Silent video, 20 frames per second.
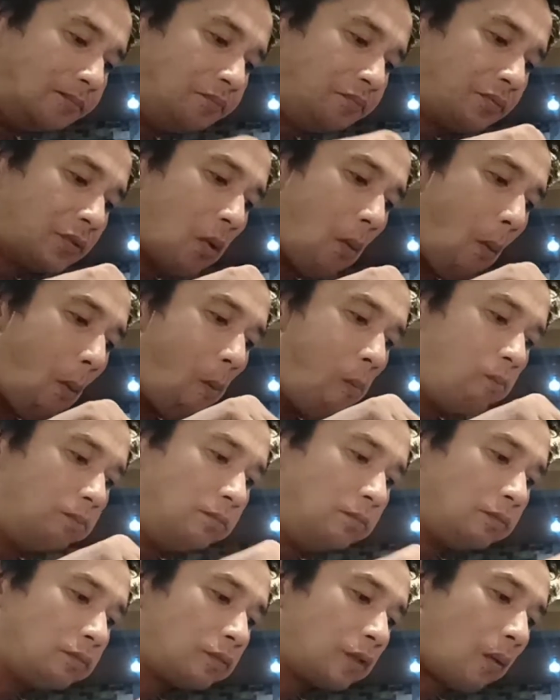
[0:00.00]
eh ako
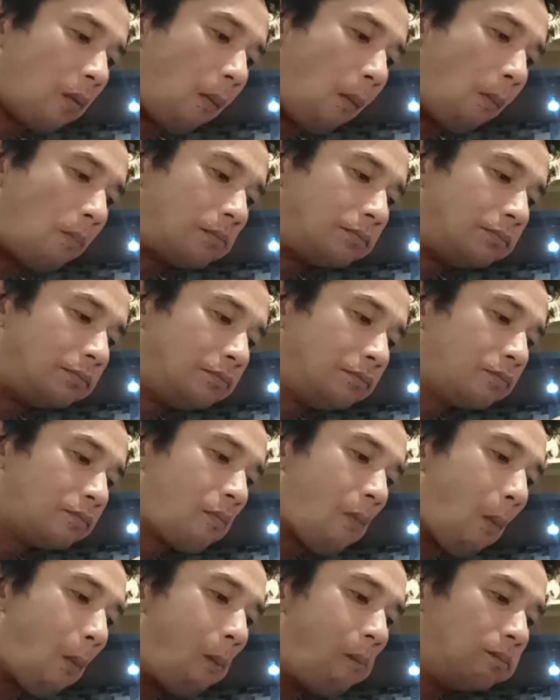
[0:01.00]
lang muna
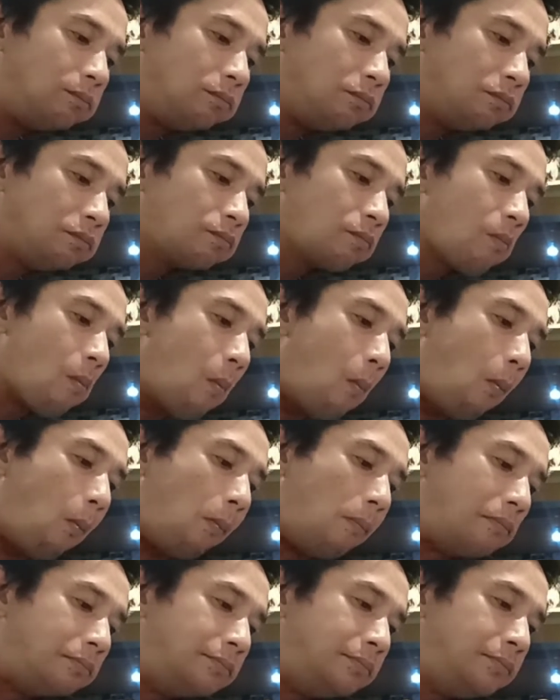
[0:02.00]
mag-isa tsaka
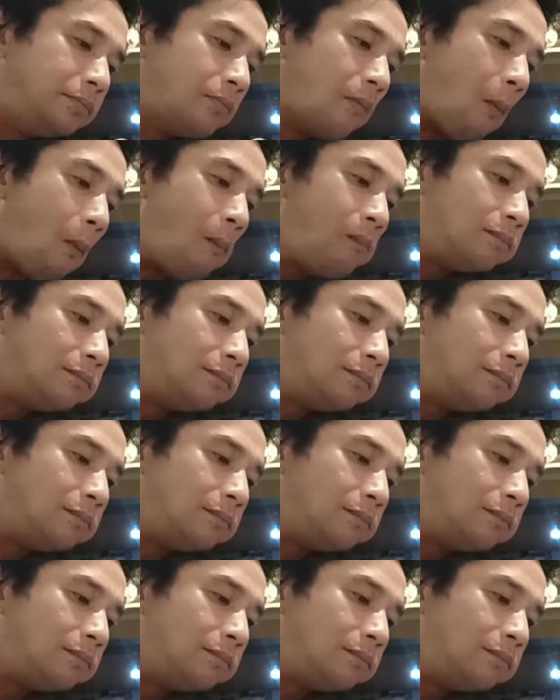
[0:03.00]
si